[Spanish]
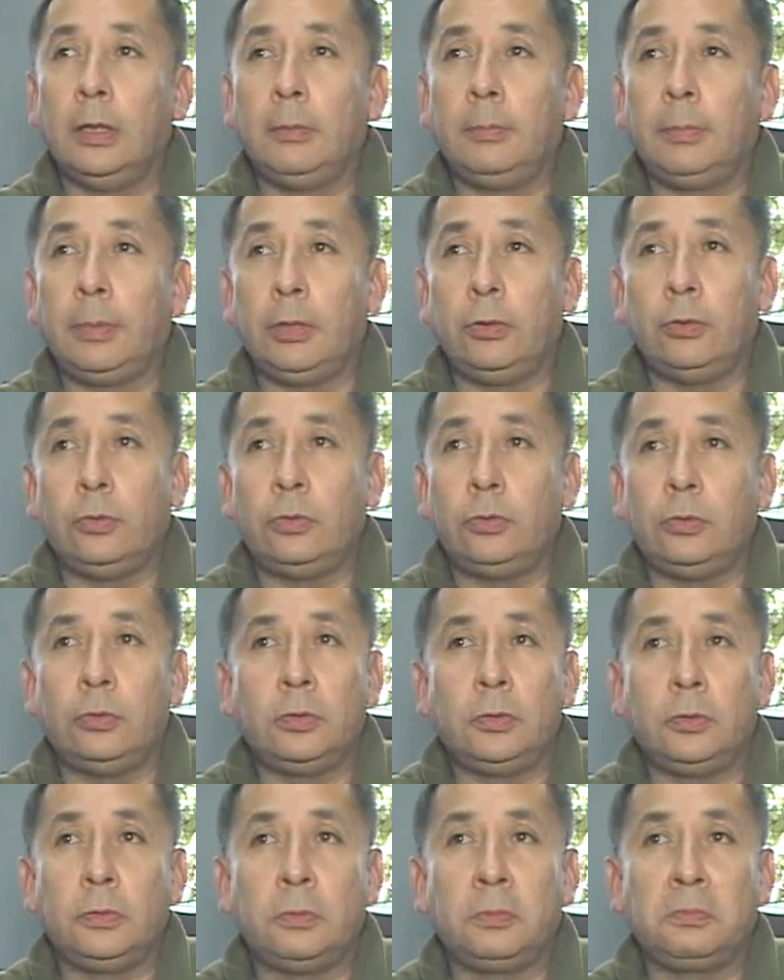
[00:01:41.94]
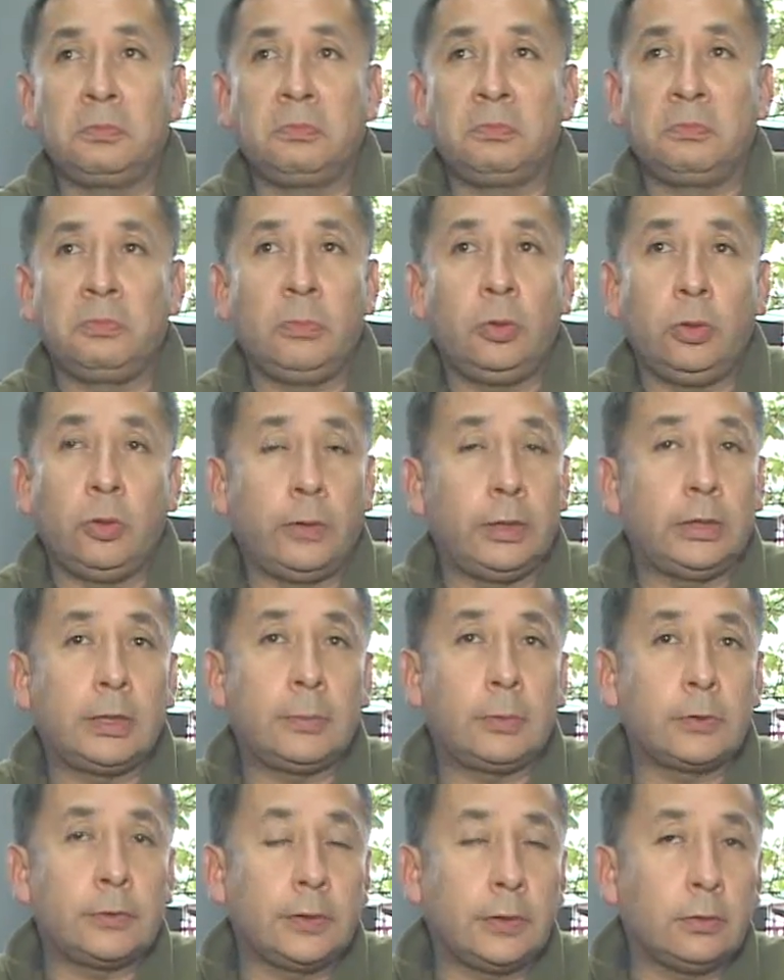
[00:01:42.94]
pero el
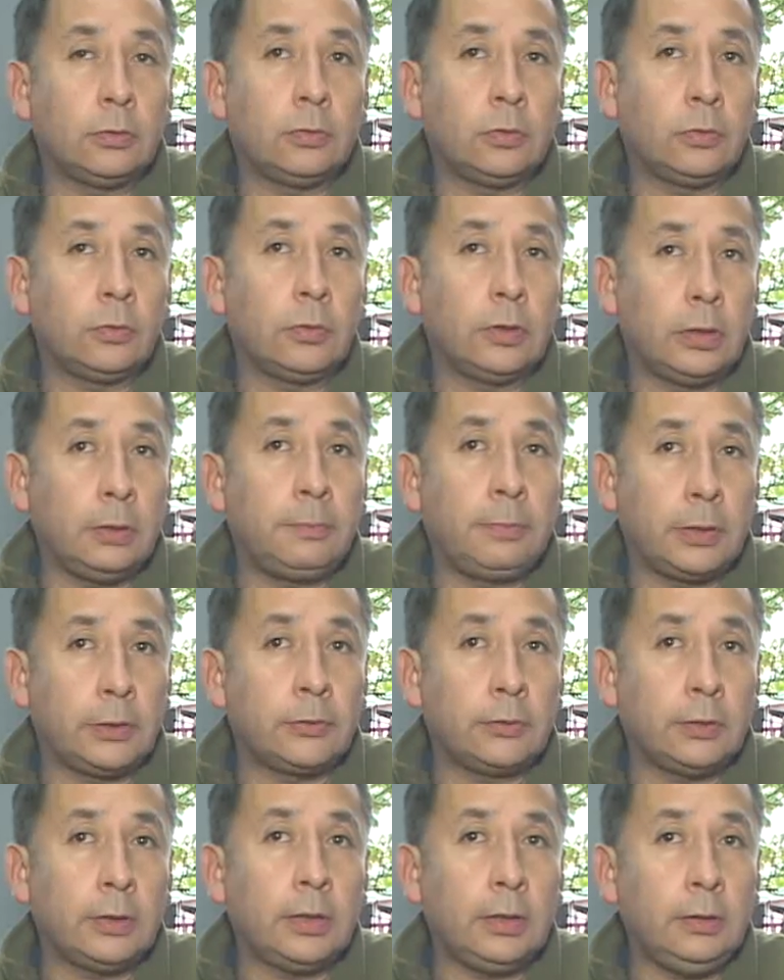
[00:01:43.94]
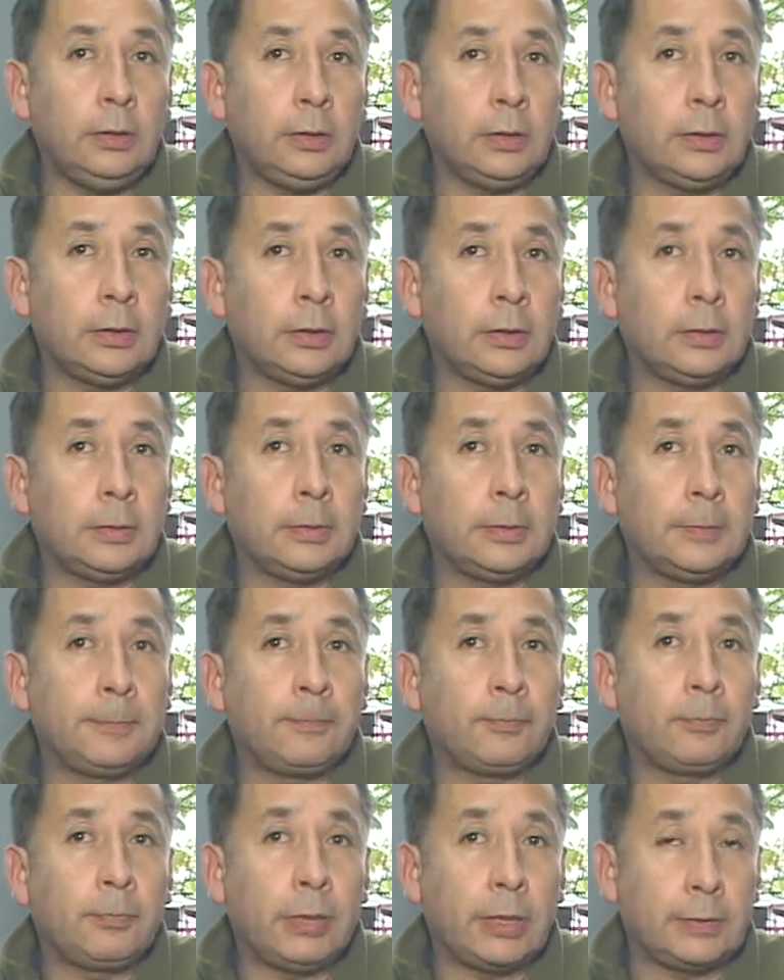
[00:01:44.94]
90% del personal
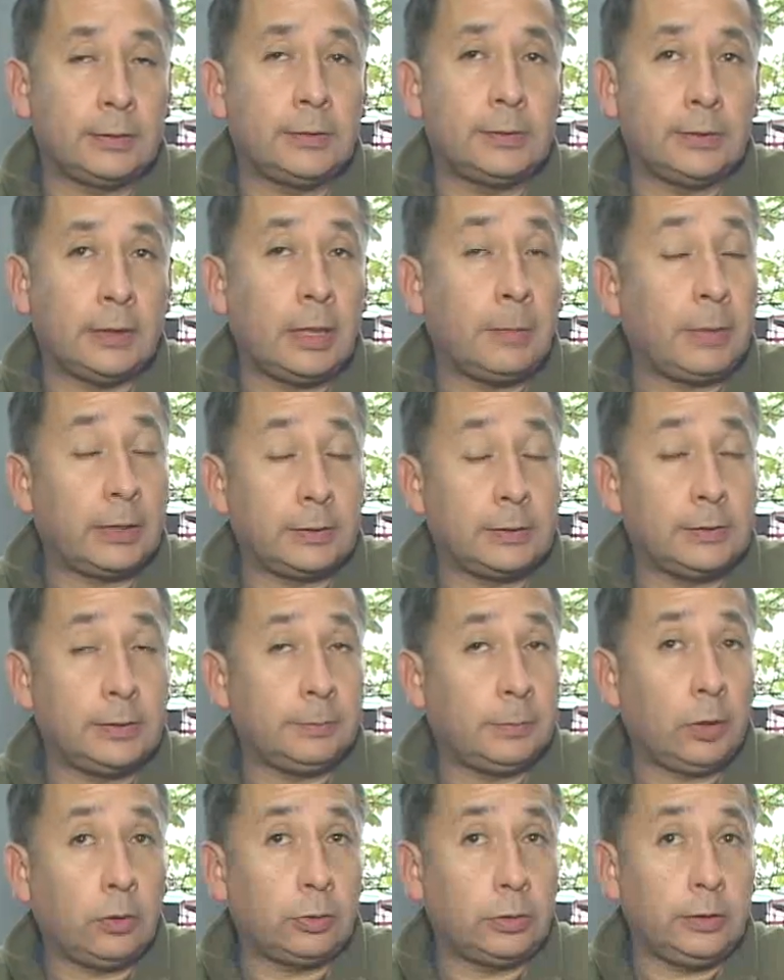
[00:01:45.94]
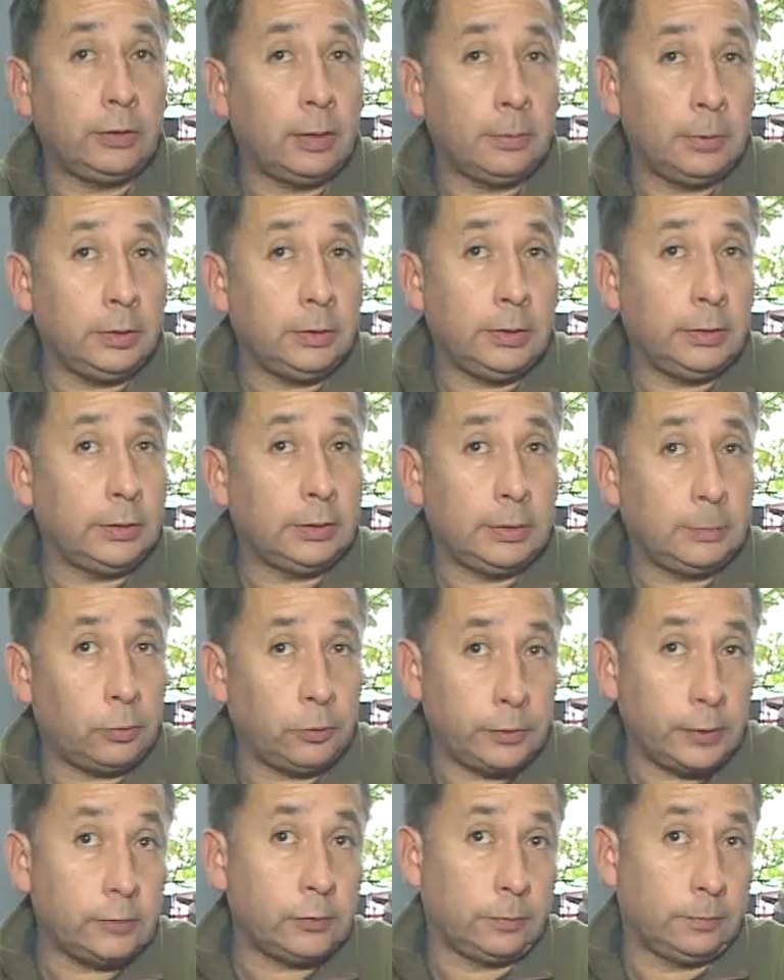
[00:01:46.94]
eh, ha participado activamente en este
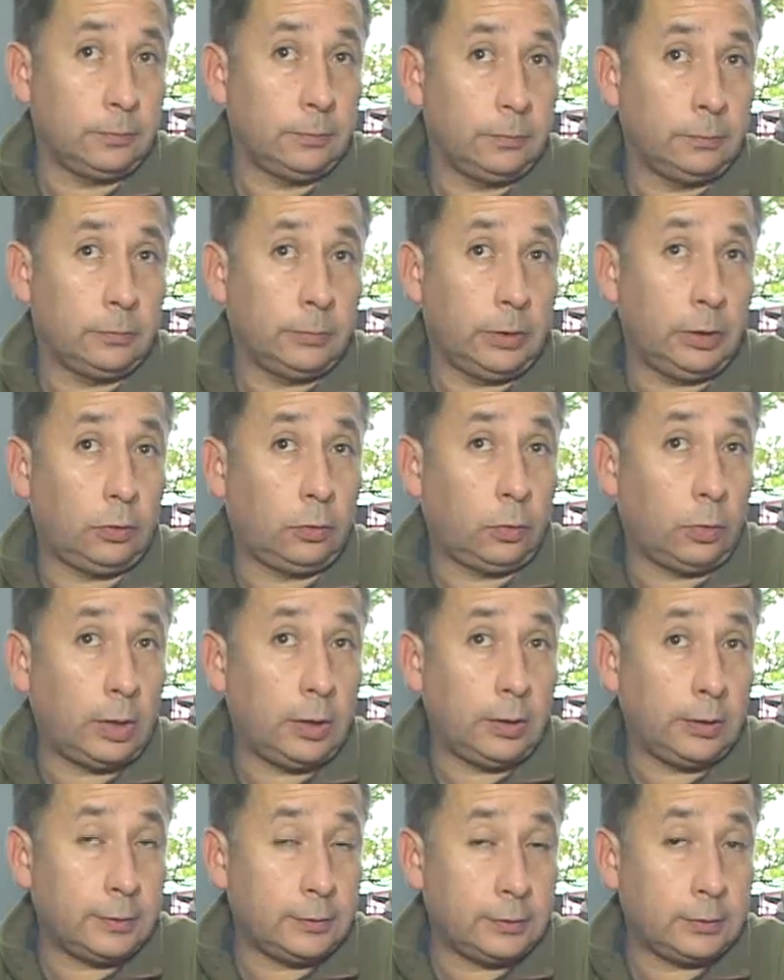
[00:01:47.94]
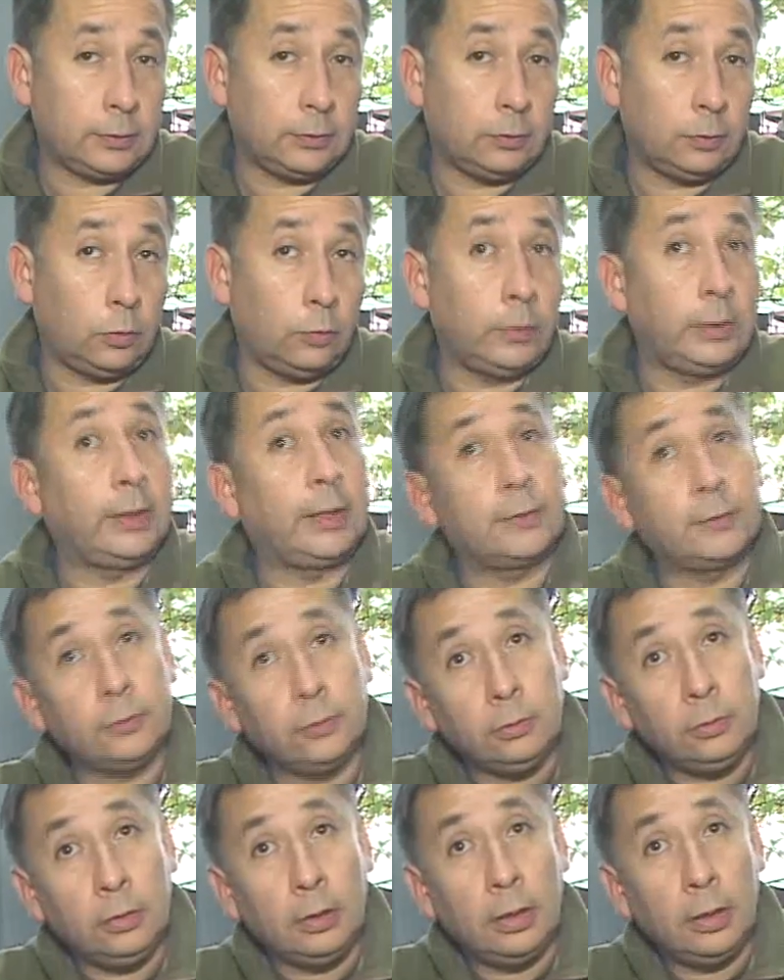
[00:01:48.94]
proceso, el cual es
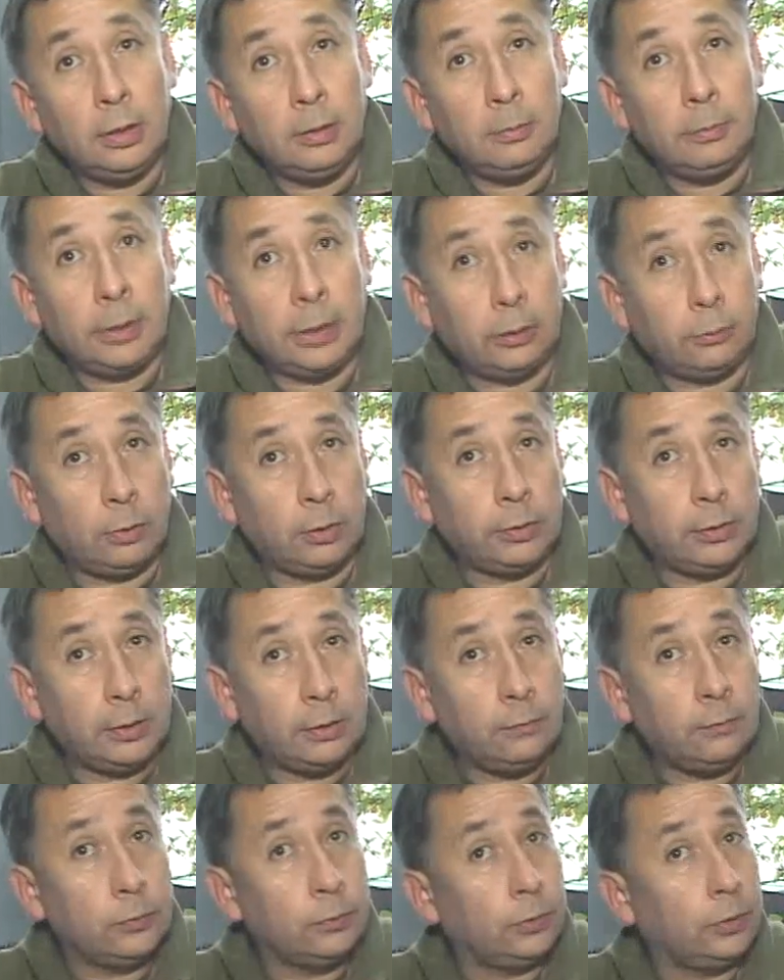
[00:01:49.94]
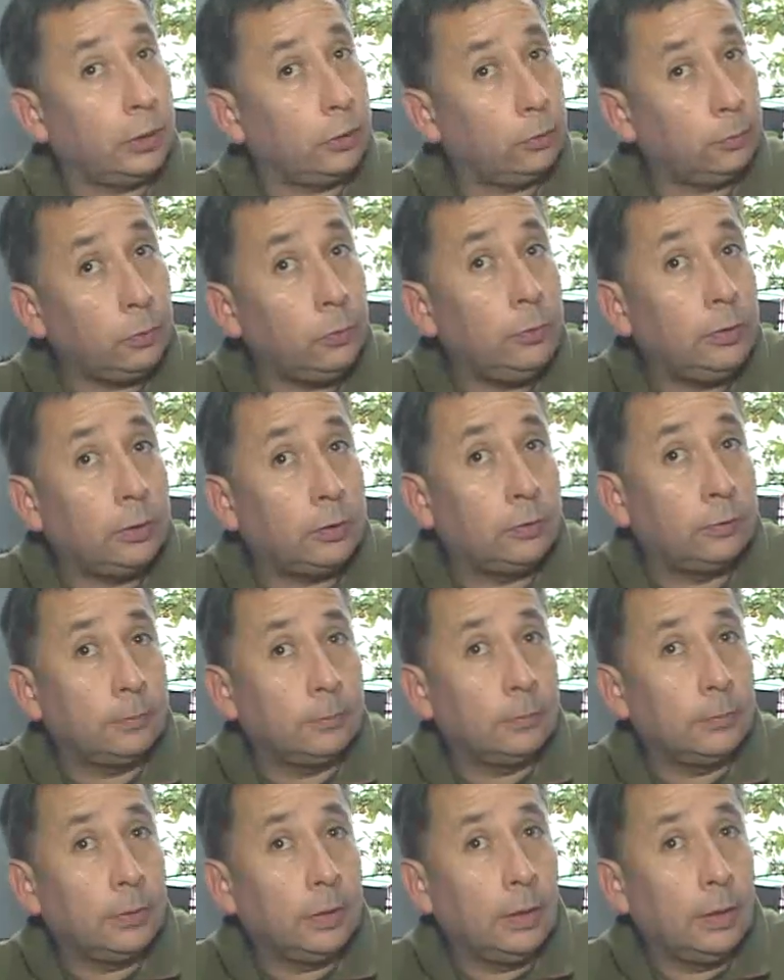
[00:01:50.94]
obligación para cualquier funcionario público,
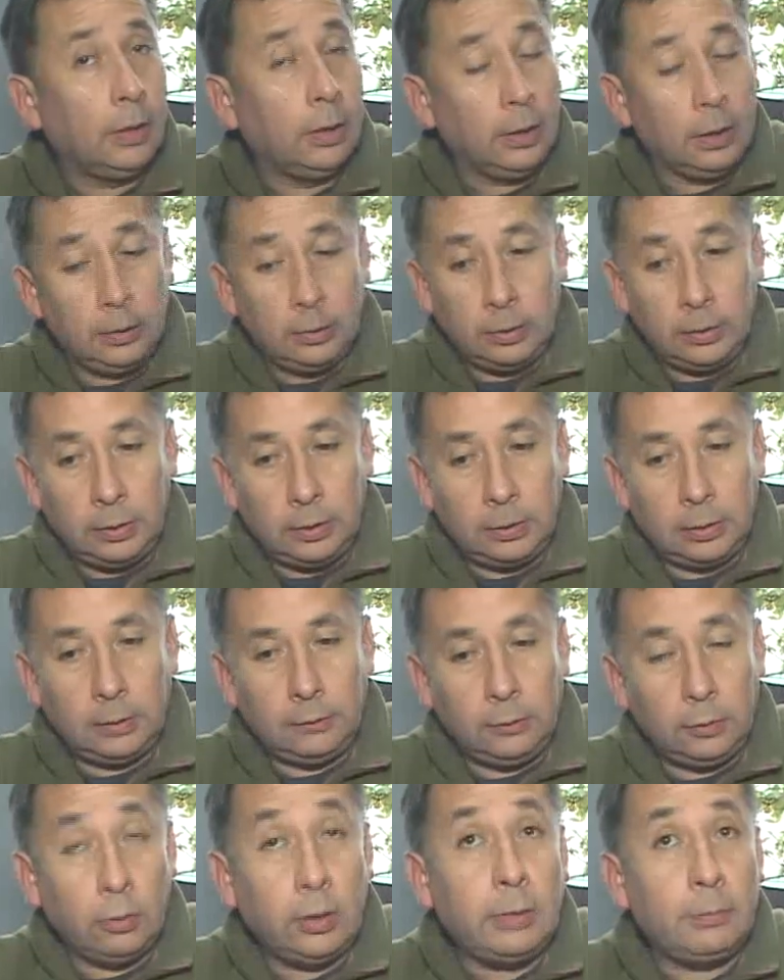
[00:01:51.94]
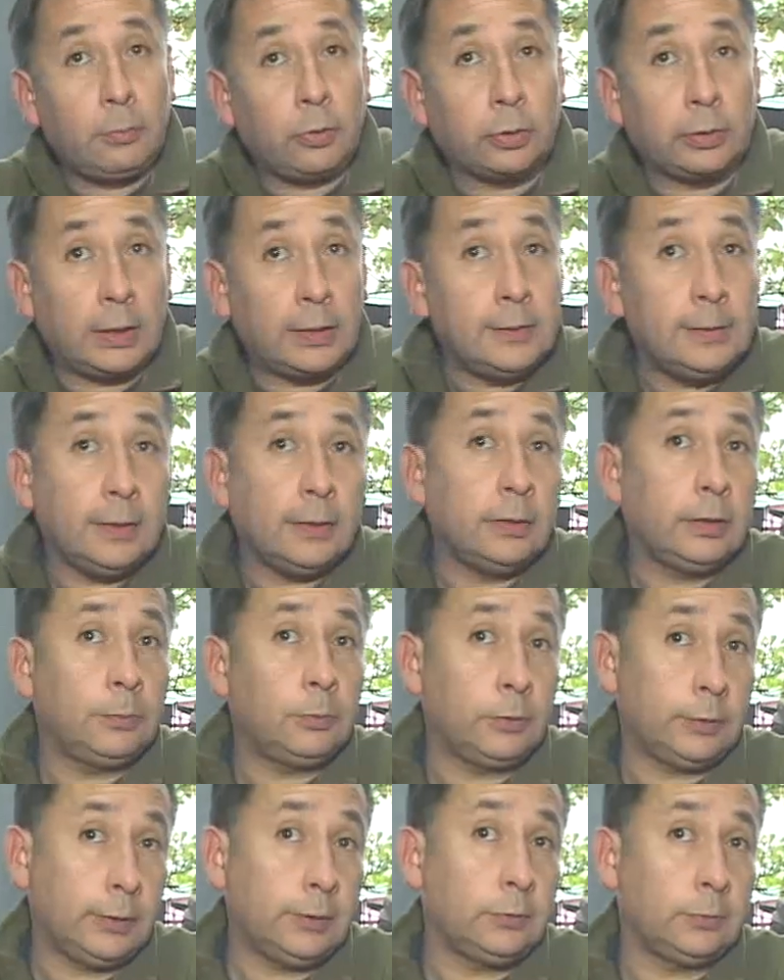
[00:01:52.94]
eh, debido a la importancia de este
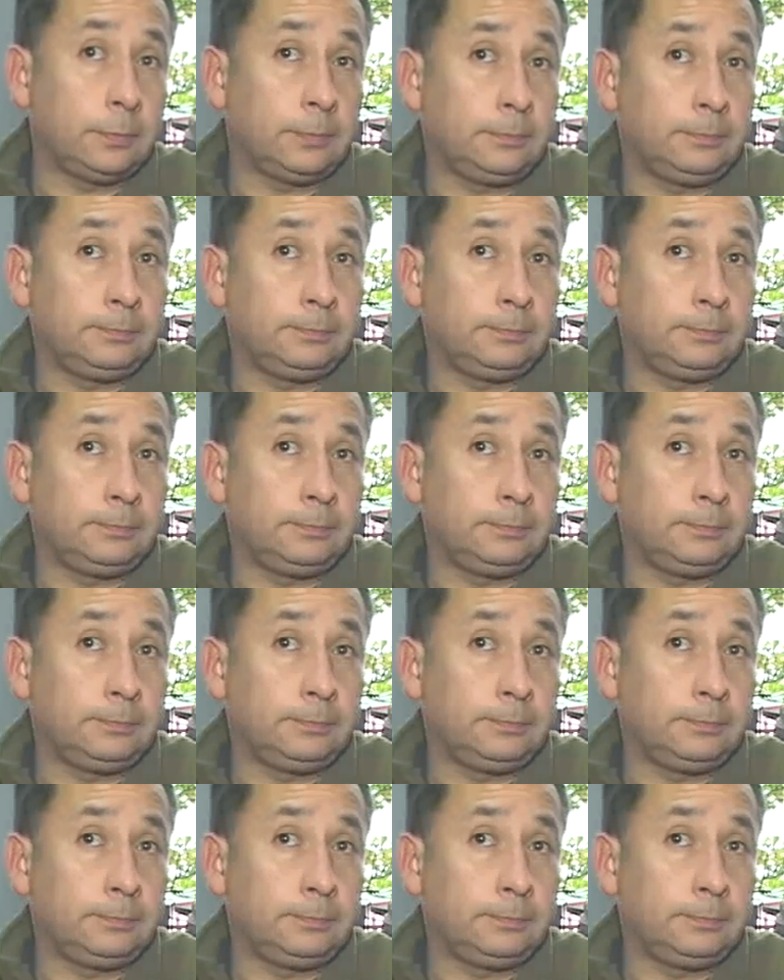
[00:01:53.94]
proceso.